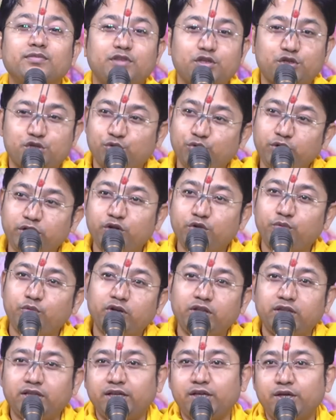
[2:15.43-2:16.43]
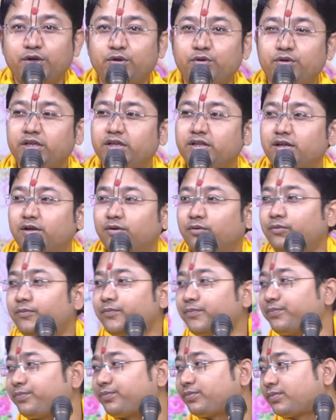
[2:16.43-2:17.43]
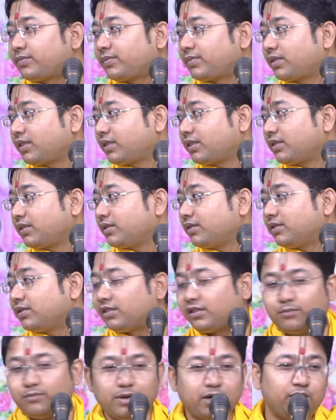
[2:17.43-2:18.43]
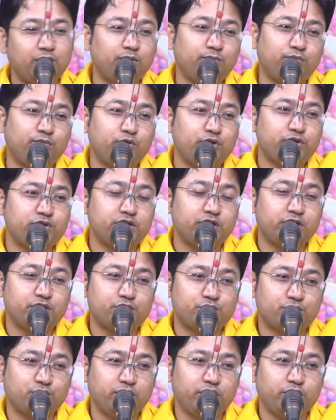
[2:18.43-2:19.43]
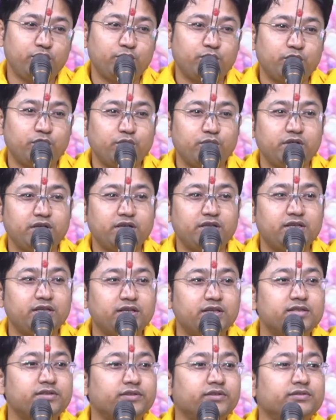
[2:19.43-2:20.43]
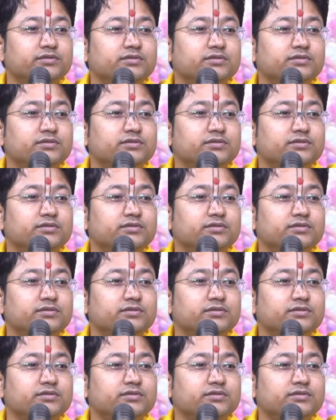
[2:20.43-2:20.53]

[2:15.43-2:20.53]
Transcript: শুলির উপরে তাকে উঠিয়ে দাও মান্ডব ঋষিকে শুলির উপরে উঠিয়ে দিয়েছেন